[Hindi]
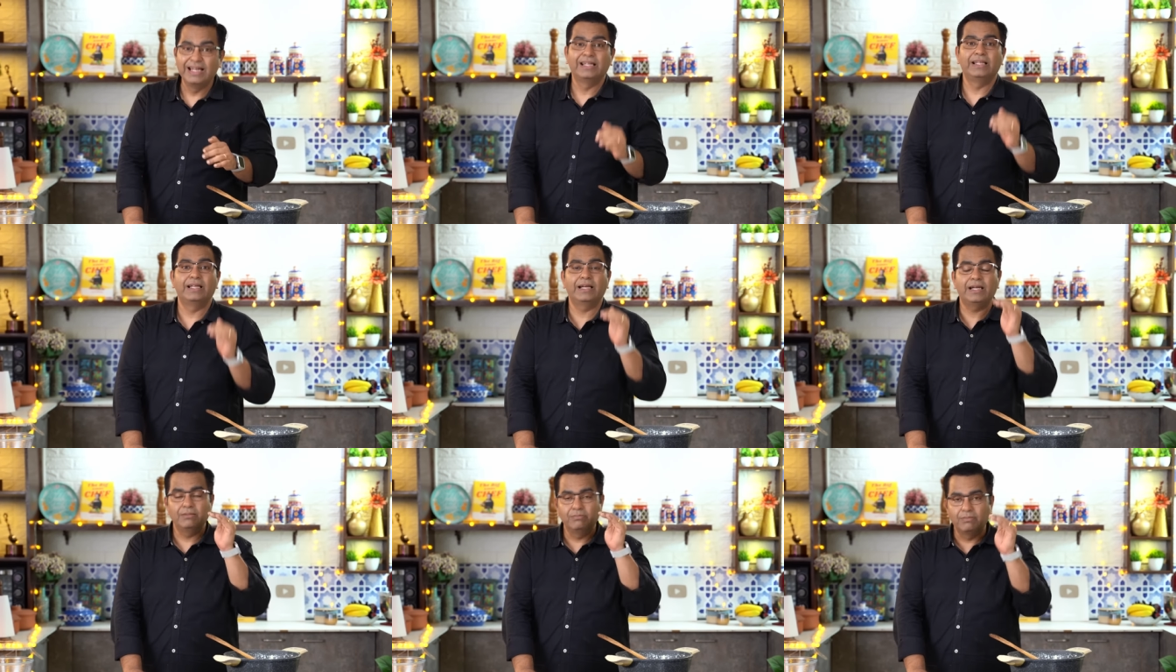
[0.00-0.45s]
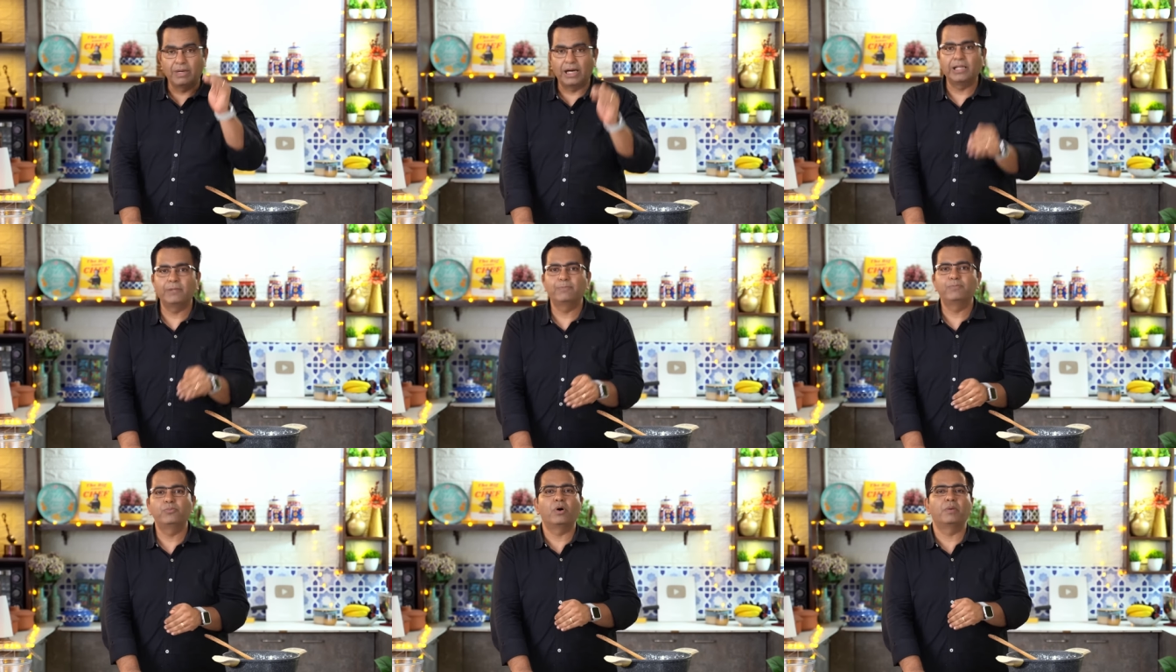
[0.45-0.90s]
लेकिन
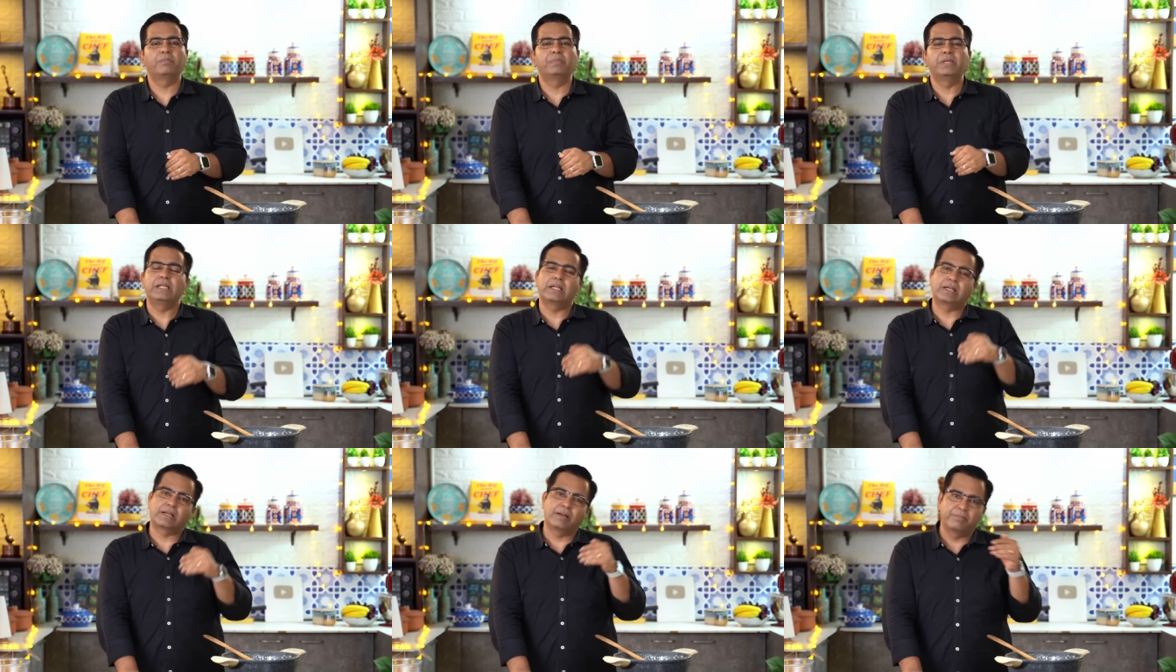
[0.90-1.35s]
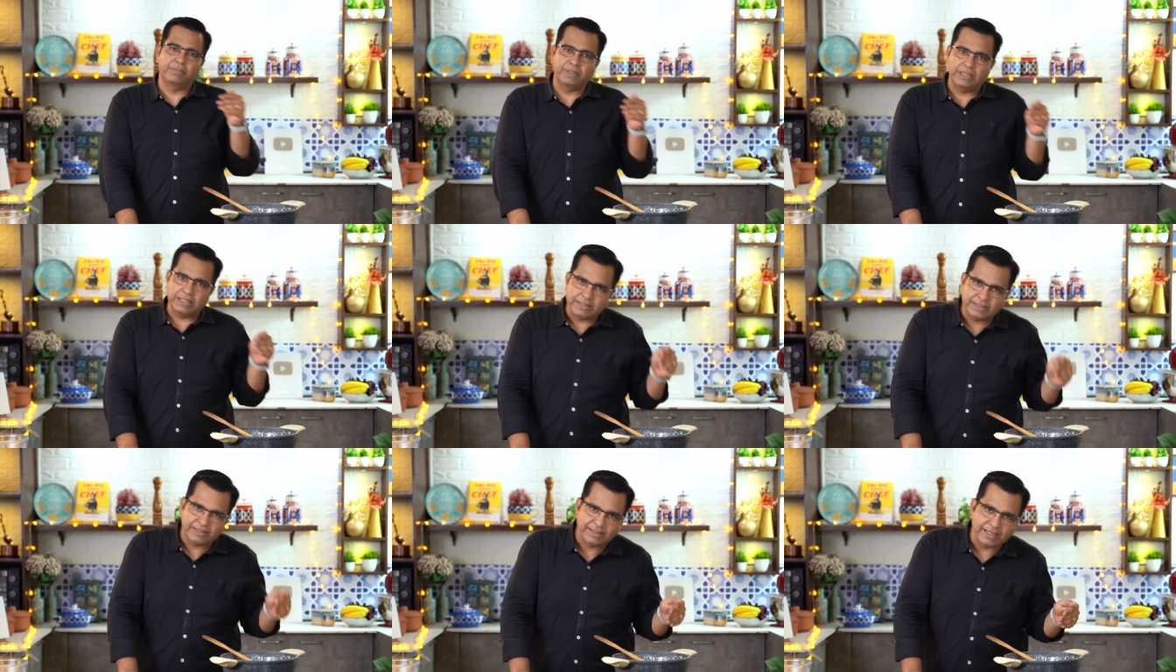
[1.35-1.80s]
मालपुआ भी
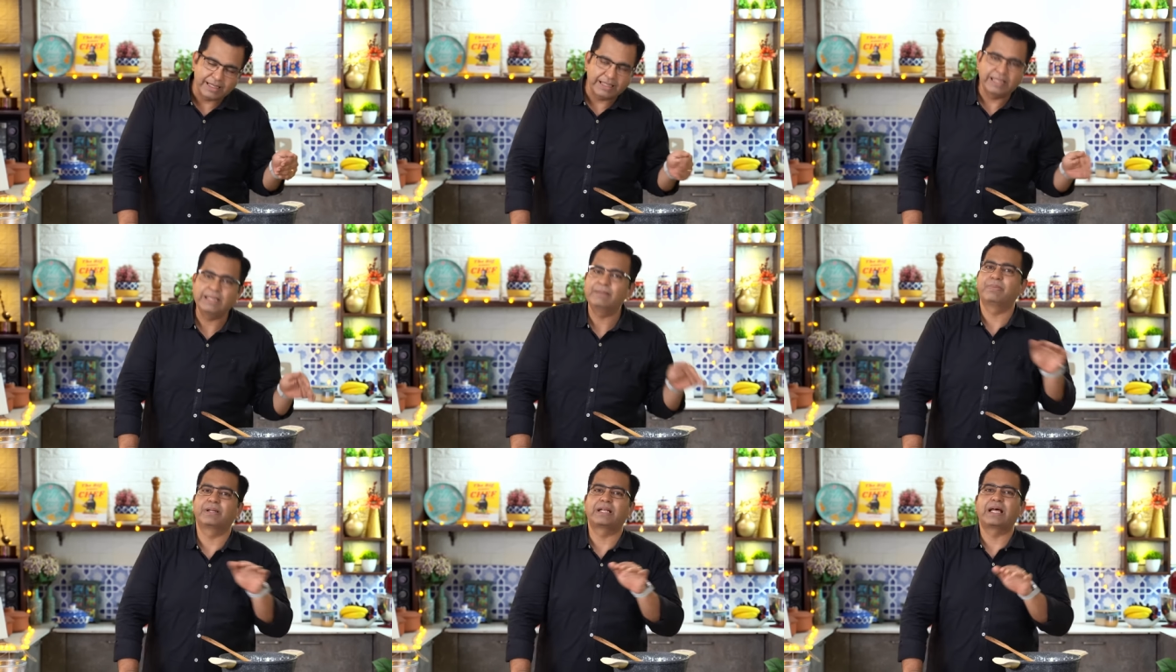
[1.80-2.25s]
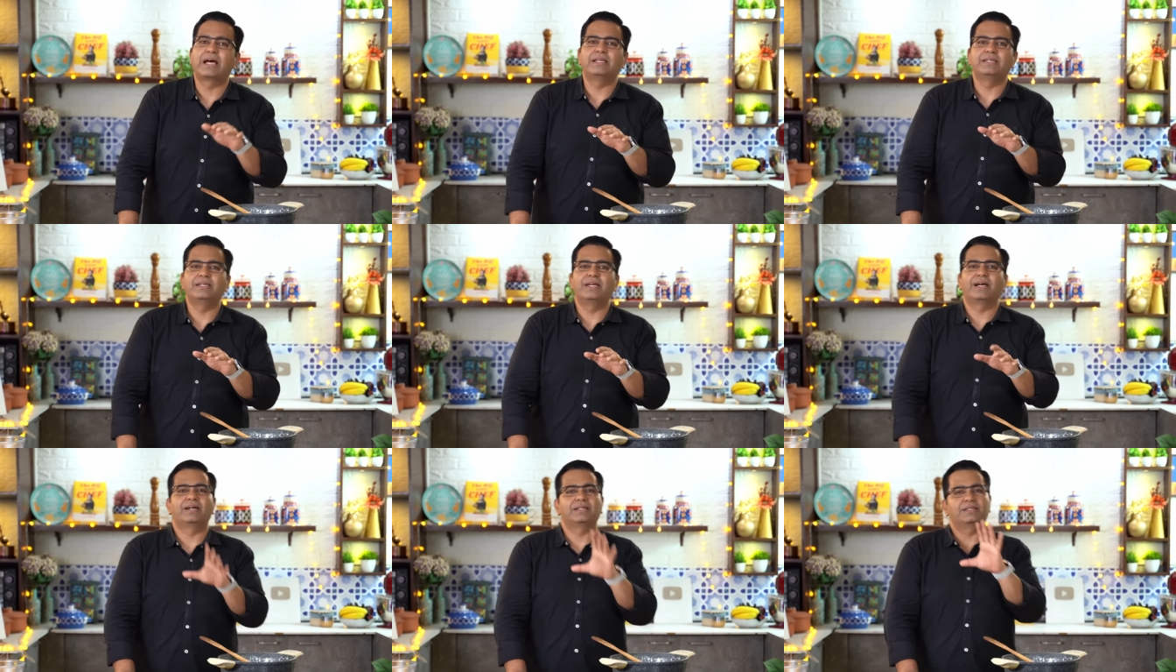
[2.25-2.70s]
रबड़ी से ही बनाया
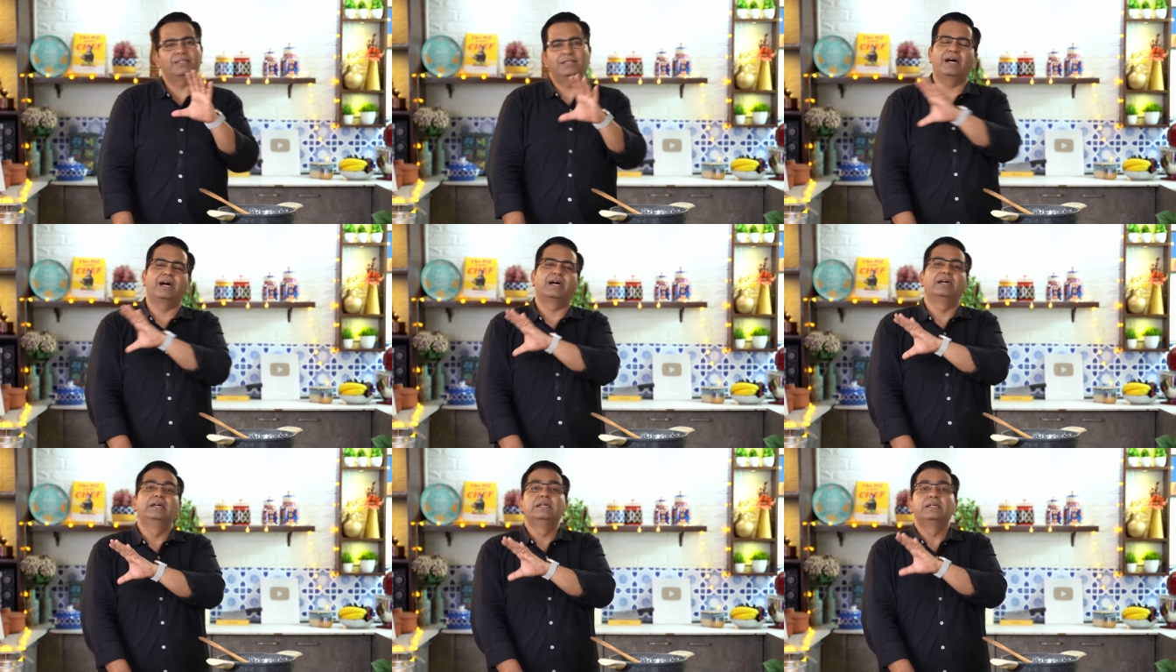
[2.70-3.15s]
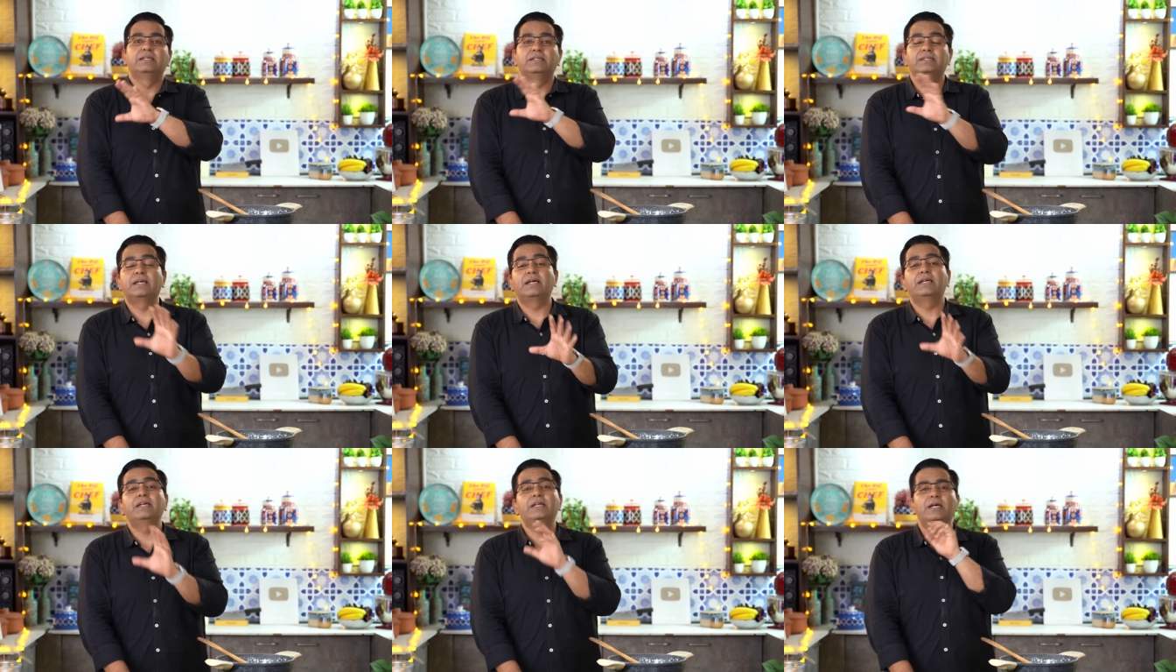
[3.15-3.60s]
जाएगा जी हाँ
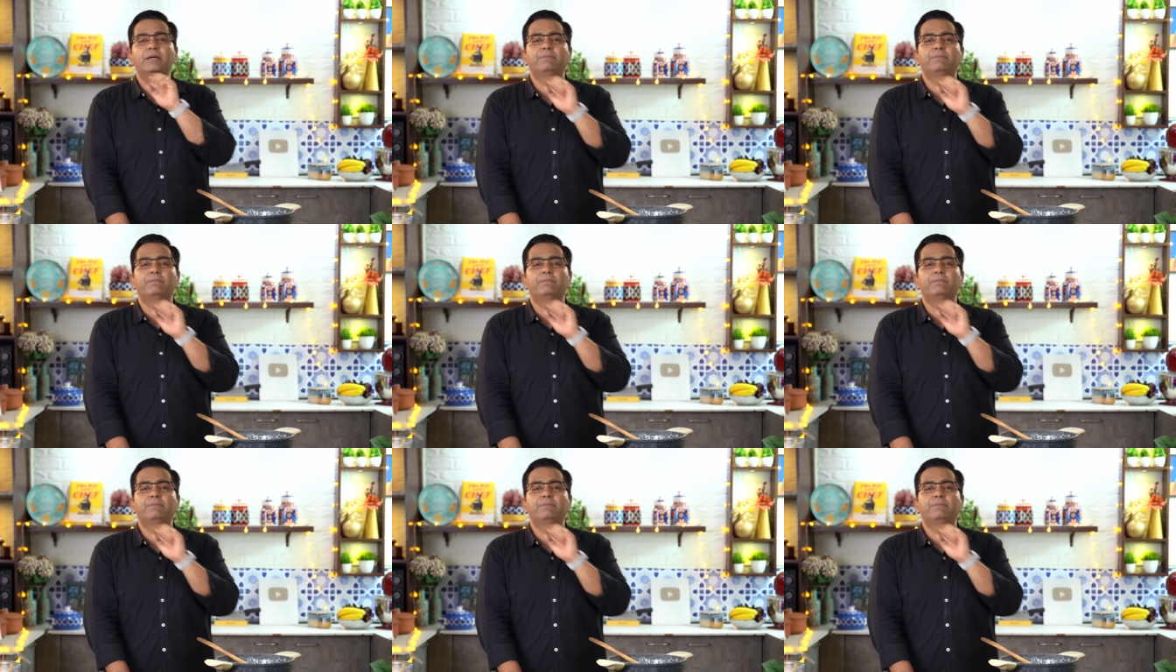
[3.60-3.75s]
यही है